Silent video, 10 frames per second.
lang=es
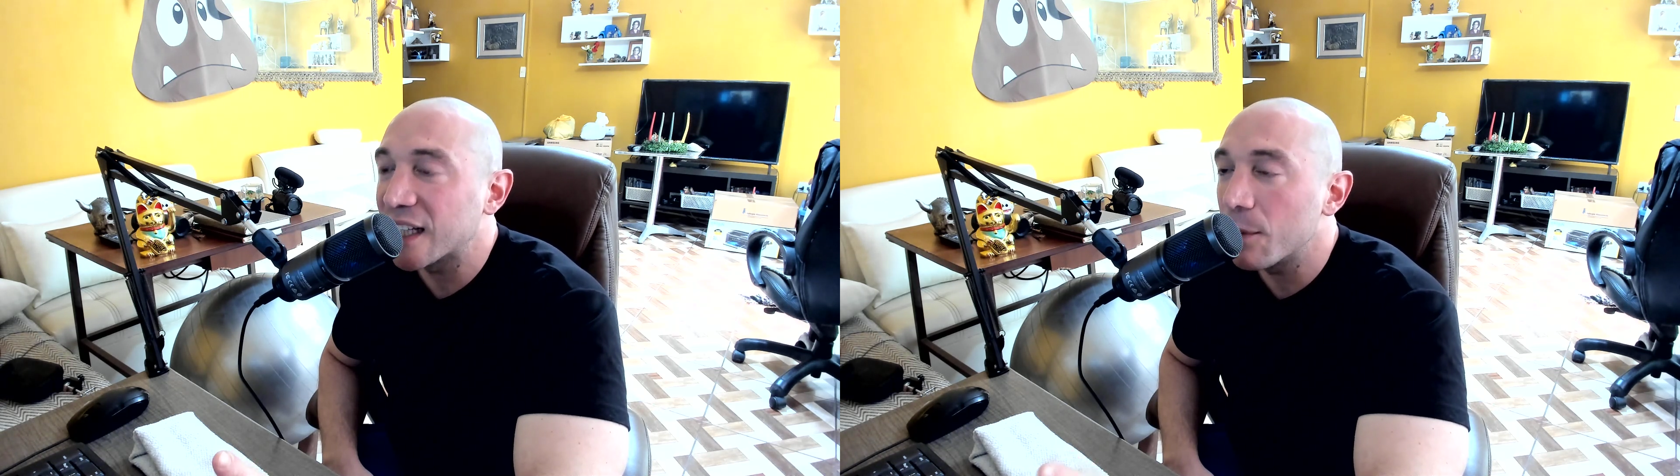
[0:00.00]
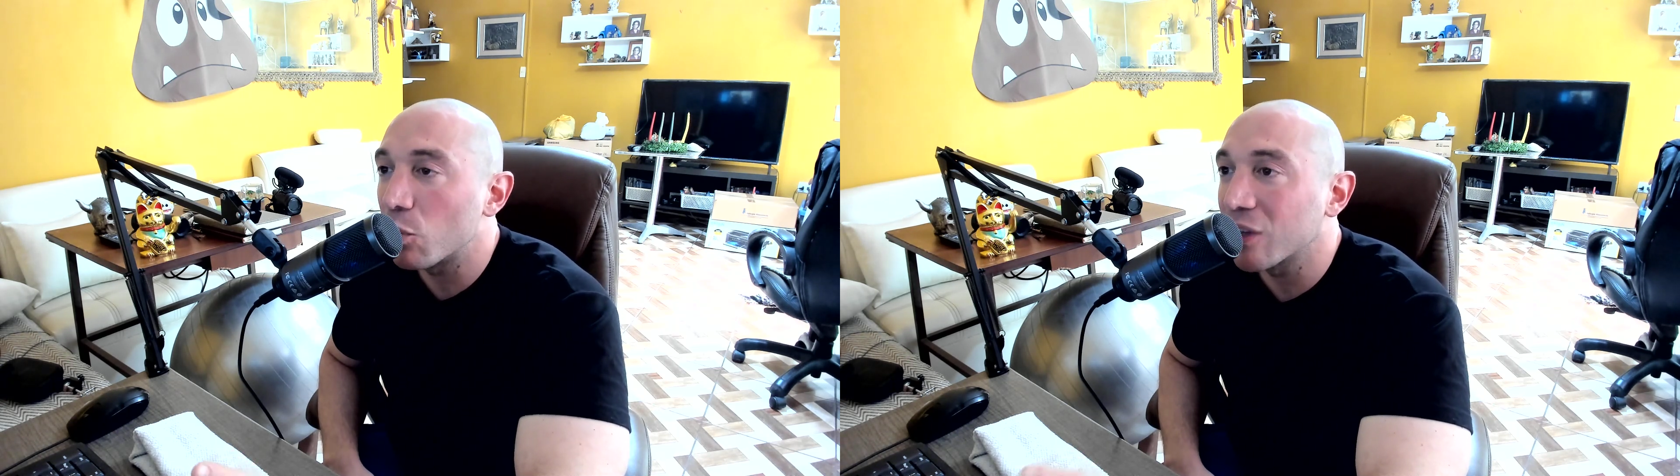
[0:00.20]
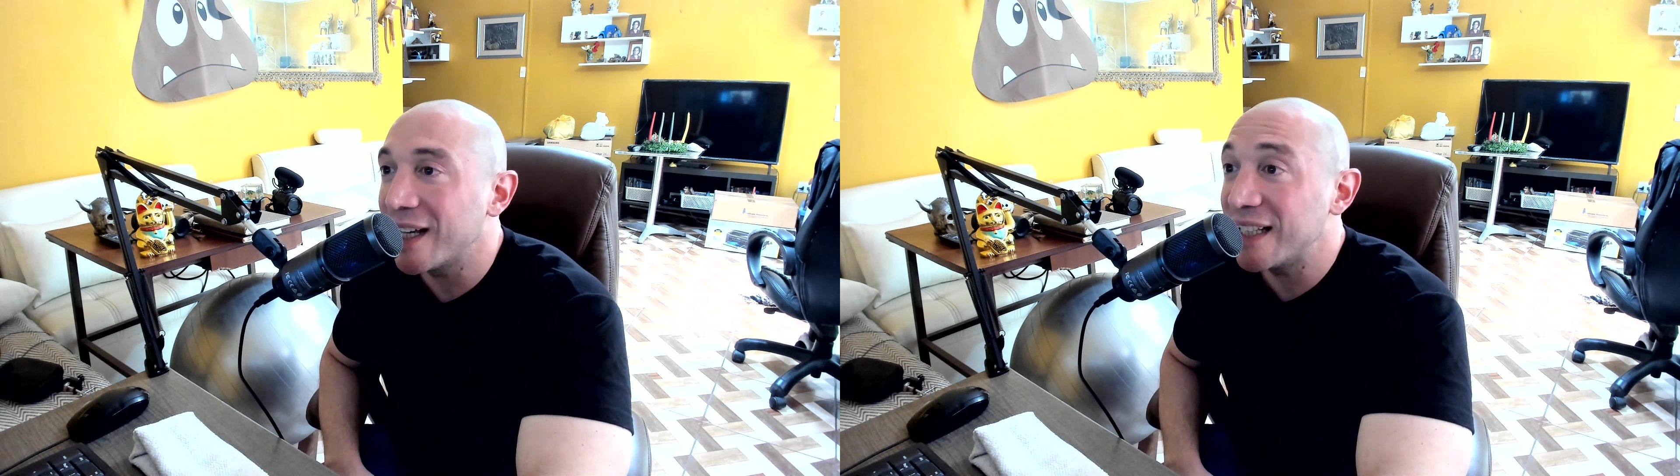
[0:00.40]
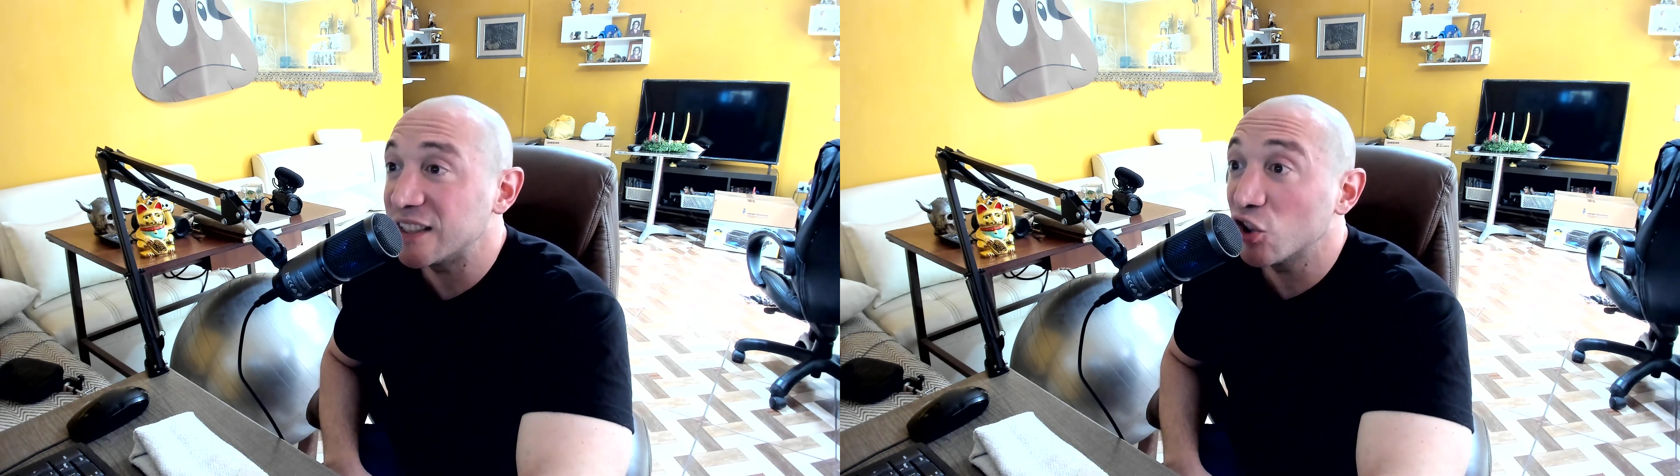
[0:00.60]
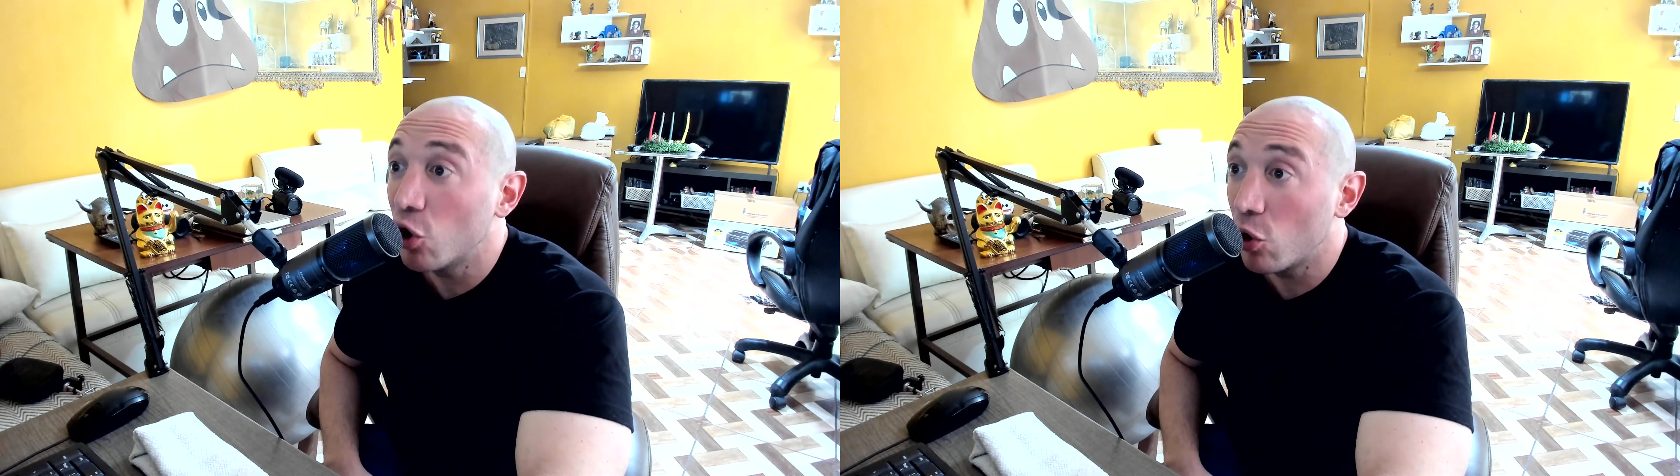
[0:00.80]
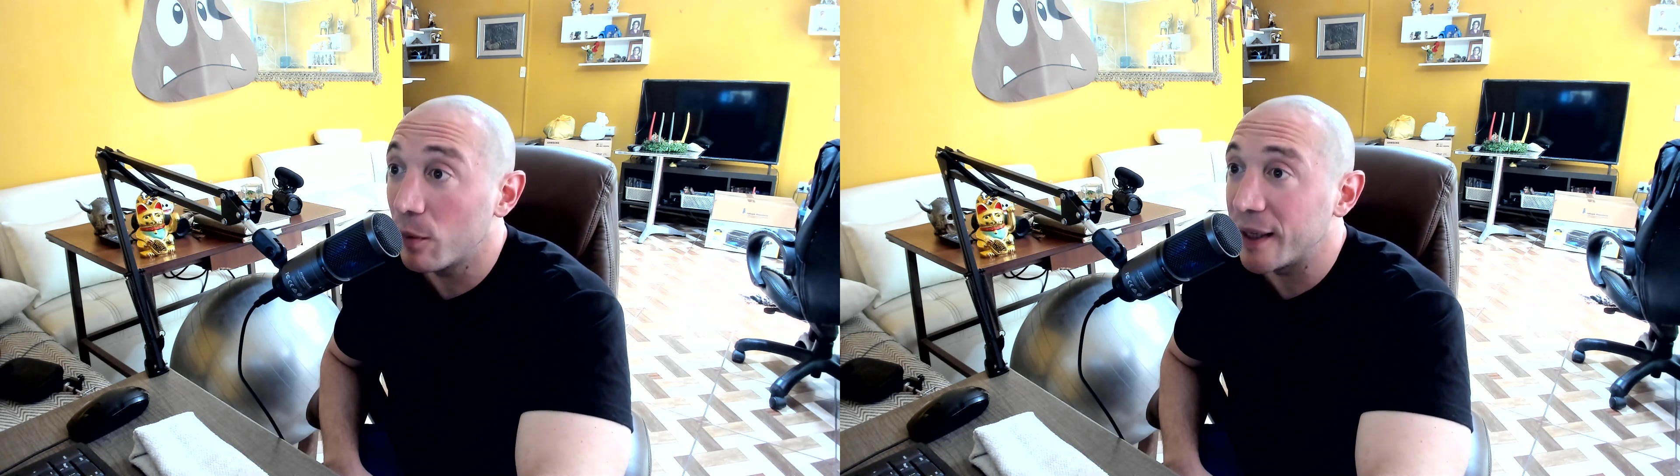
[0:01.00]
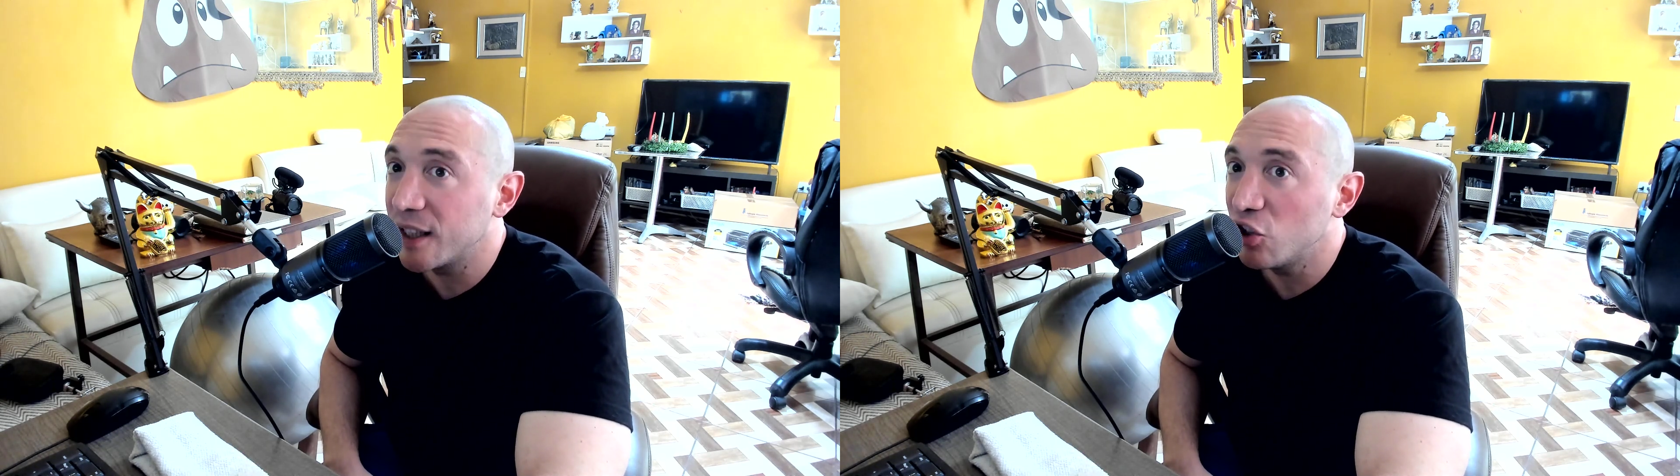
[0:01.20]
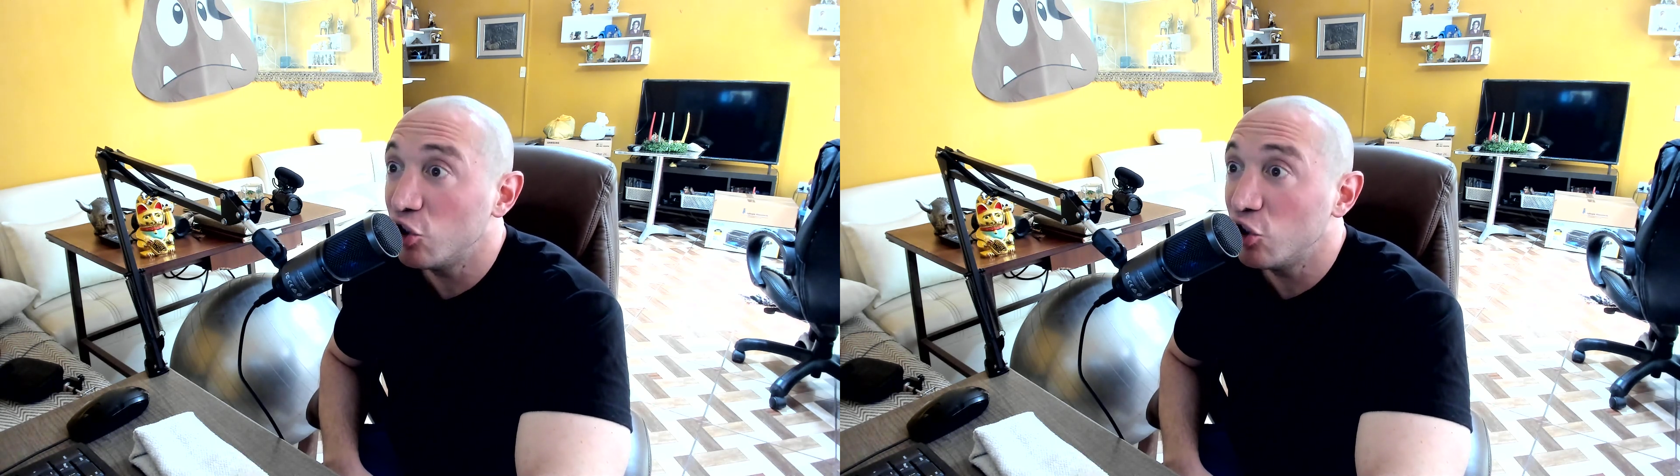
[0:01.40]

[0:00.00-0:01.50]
que porque eres joven